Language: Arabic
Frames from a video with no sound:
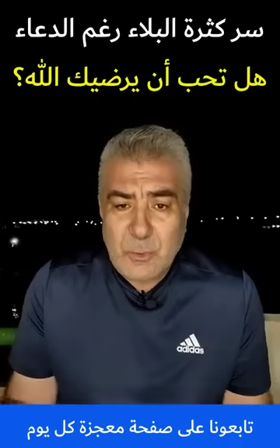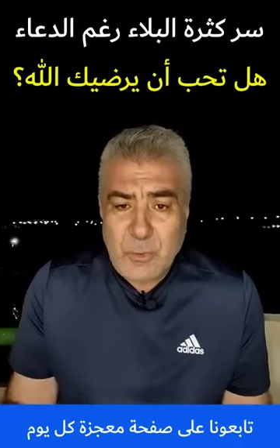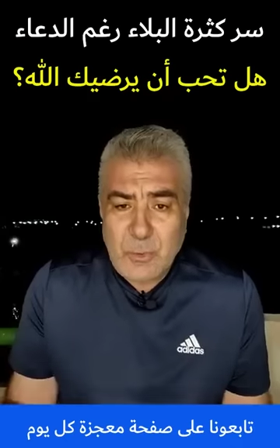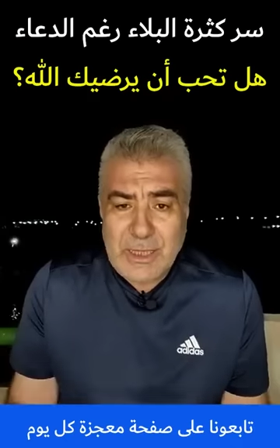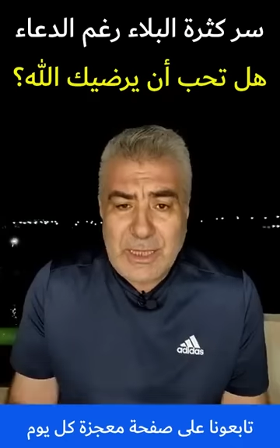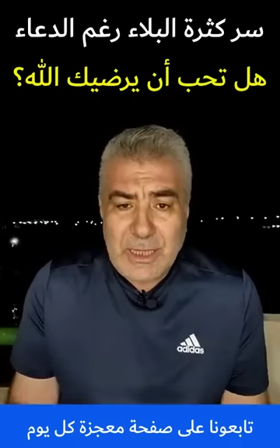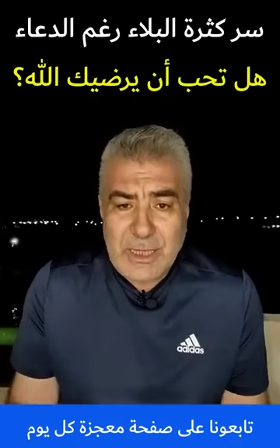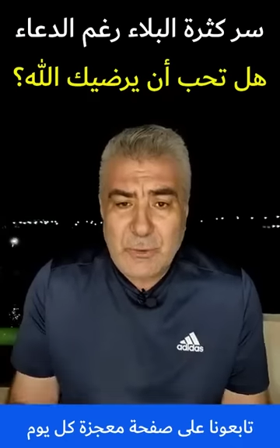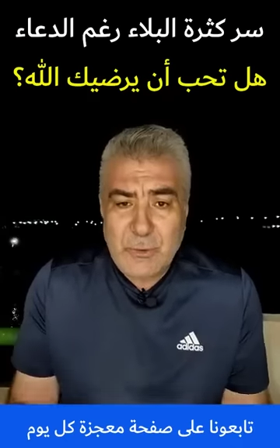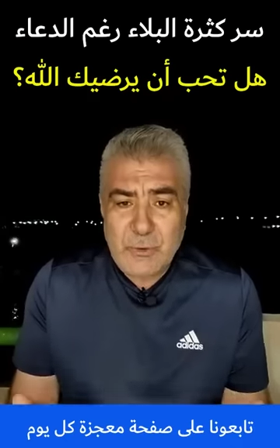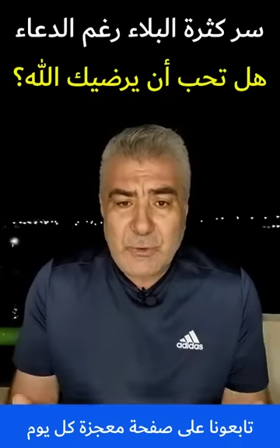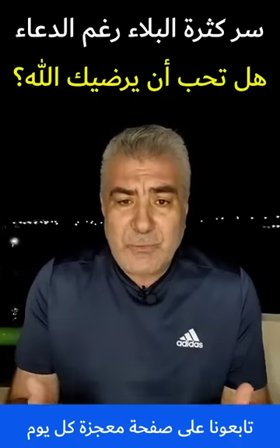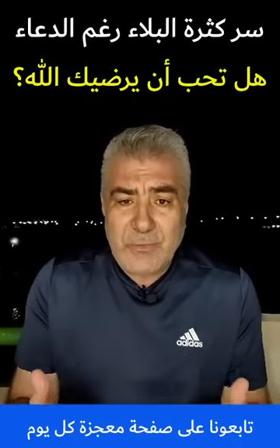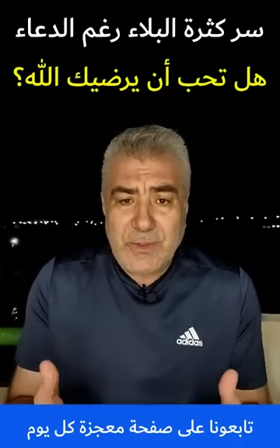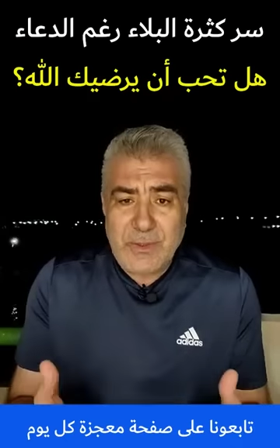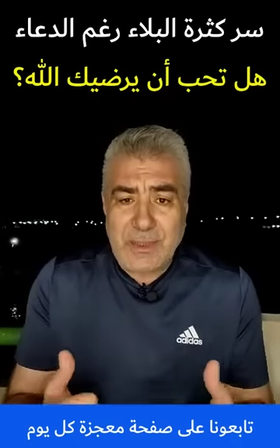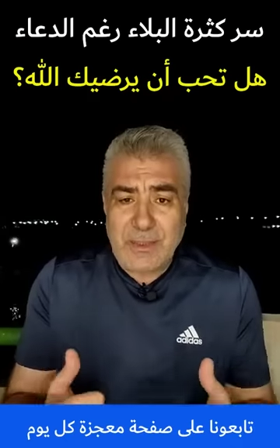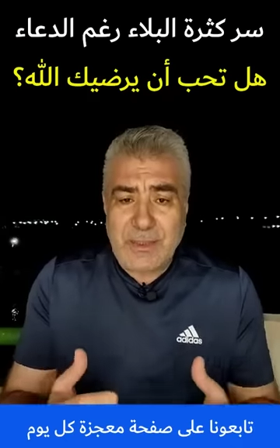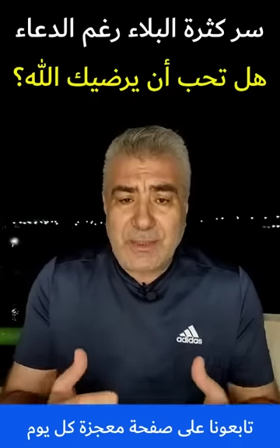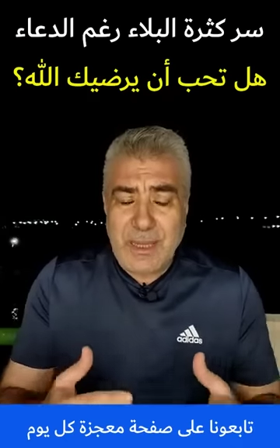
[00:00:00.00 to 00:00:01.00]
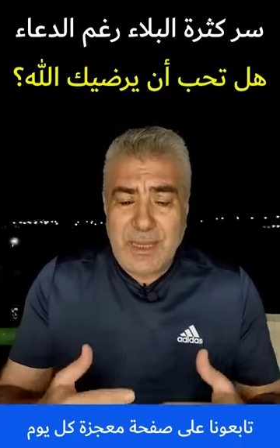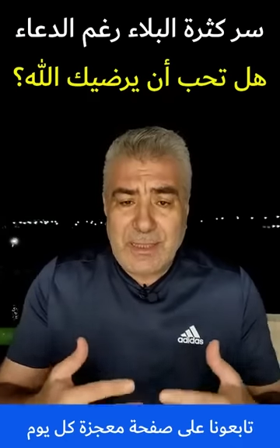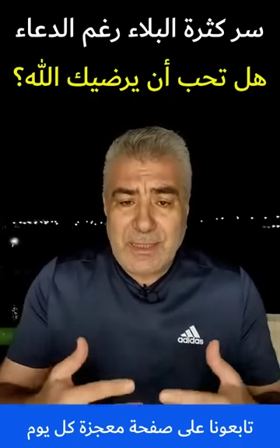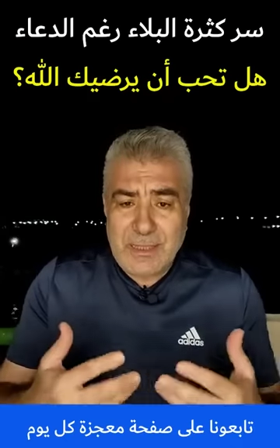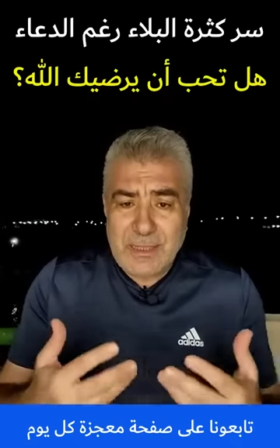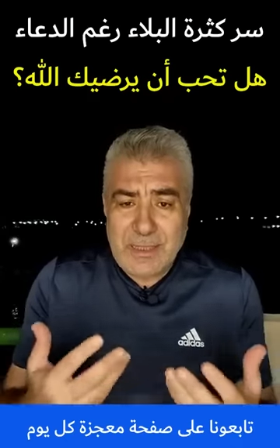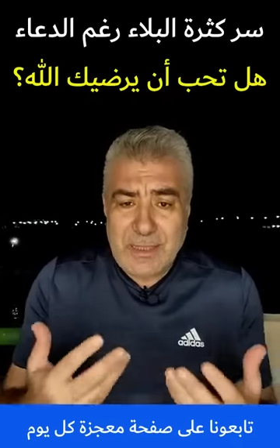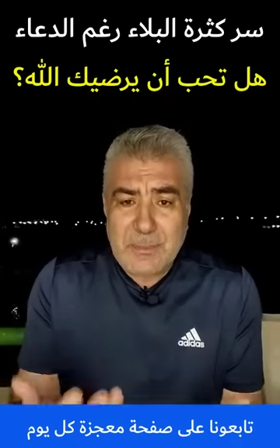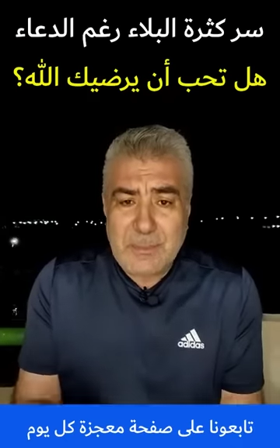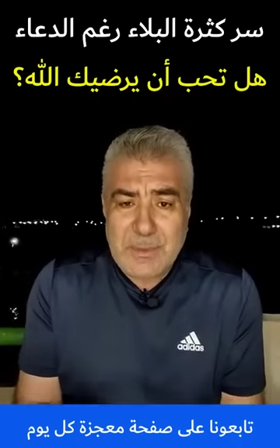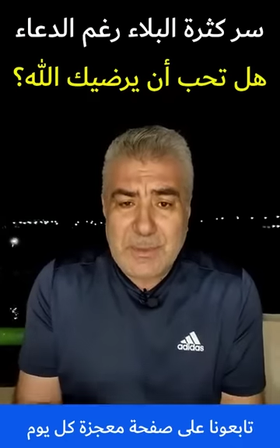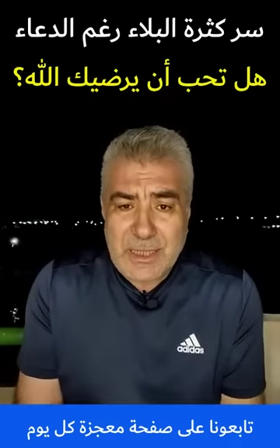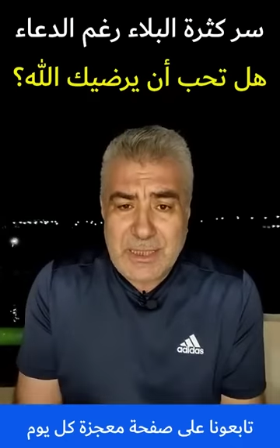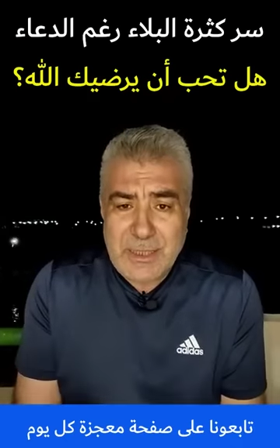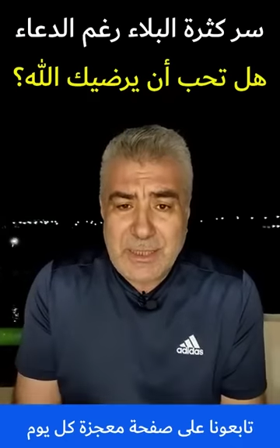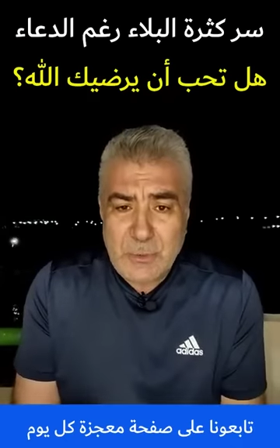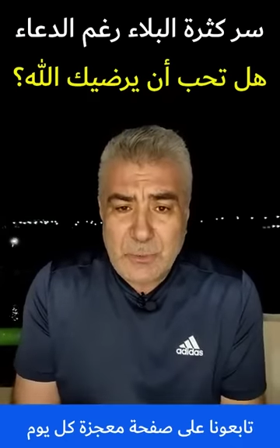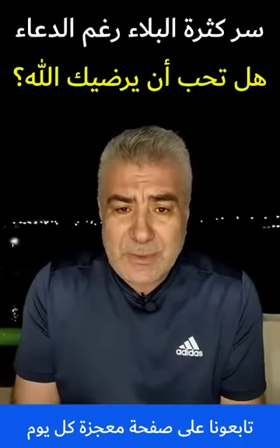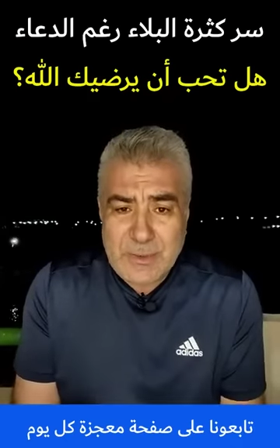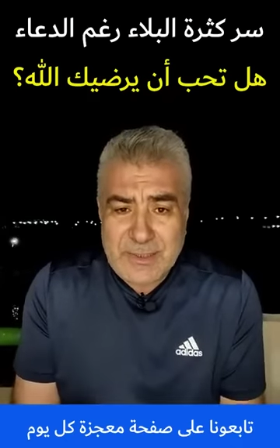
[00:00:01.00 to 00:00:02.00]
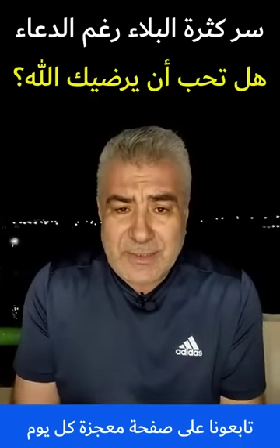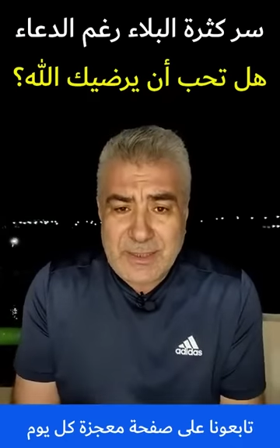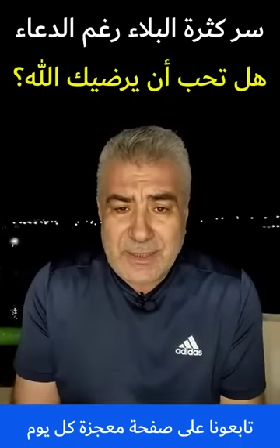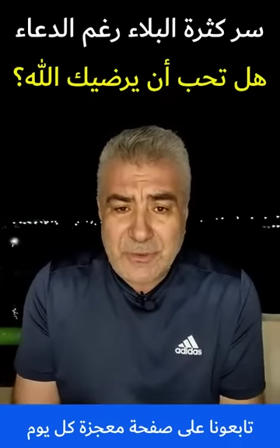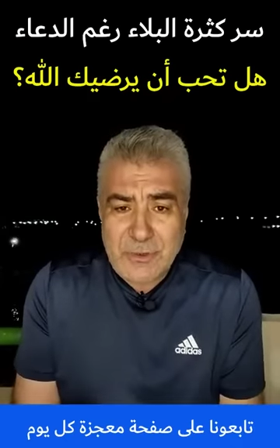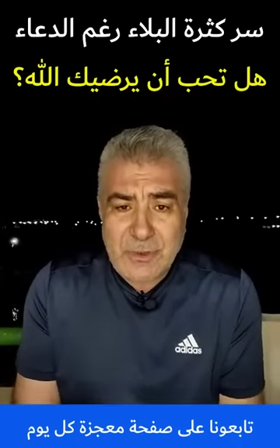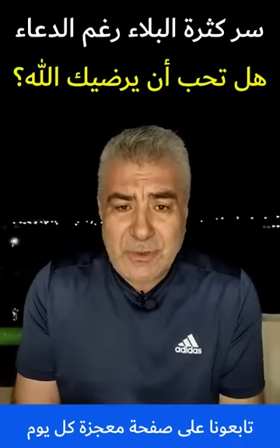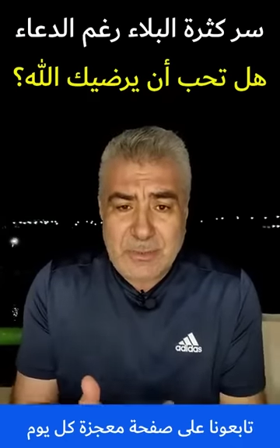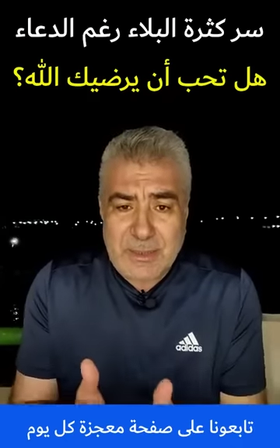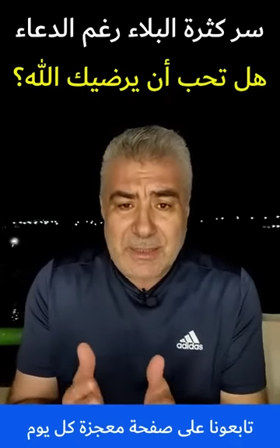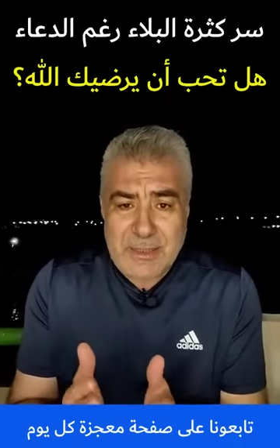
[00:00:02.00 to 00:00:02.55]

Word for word: ولا يشفى على الرغم من أنه يستجيب